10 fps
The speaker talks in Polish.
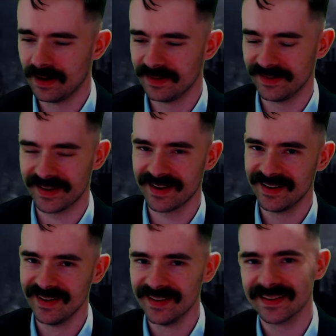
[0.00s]
No nie?
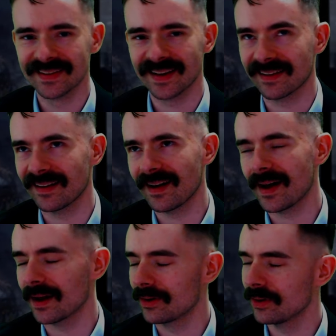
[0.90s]
Takie,
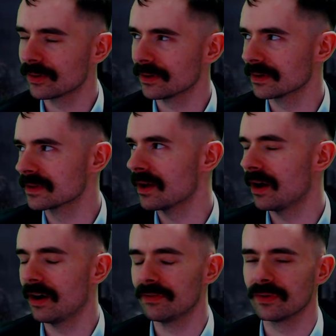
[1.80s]
a kurde, no
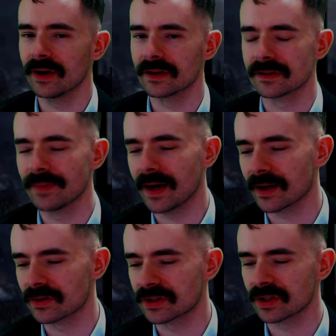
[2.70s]
znowu, ja
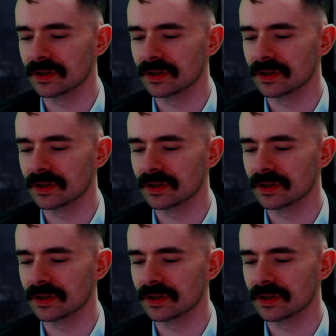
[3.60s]
zmarę już